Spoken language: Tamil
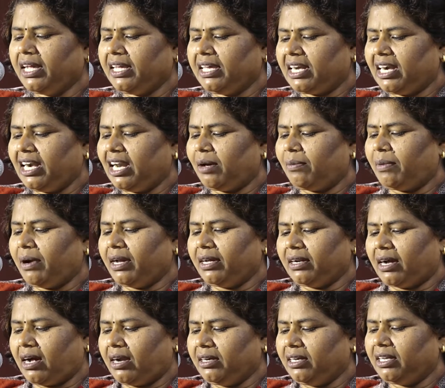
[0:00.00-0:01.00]
இரண்டாம்
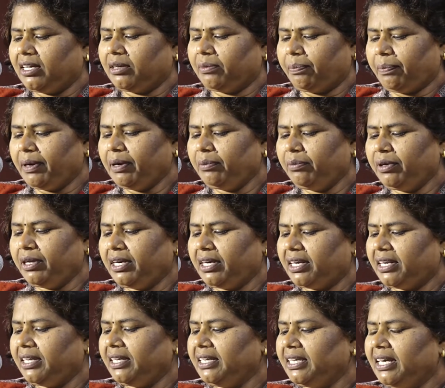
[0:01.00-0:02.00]
ஆண்டுக்கு பின்பு
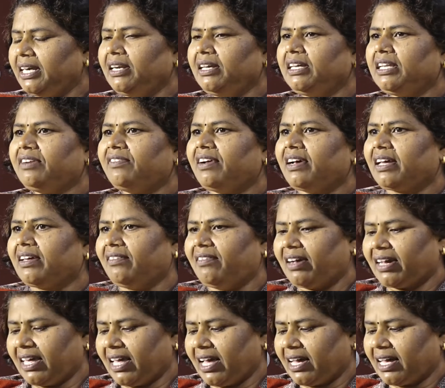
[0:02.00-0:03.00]
என்று இரு இரு வகை
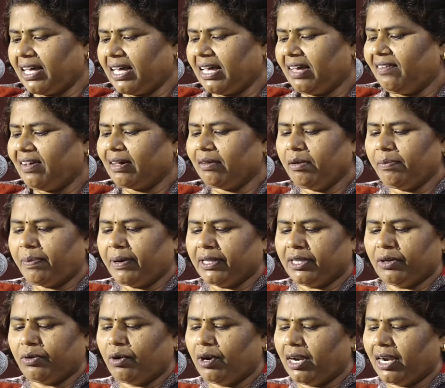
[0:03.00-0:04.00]
வகையாக
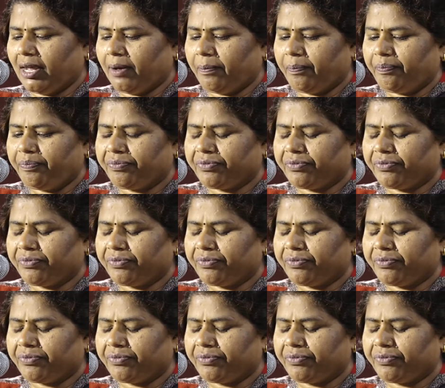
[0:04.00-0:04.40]
வகைப்படுத்தி கொள்ளலாம்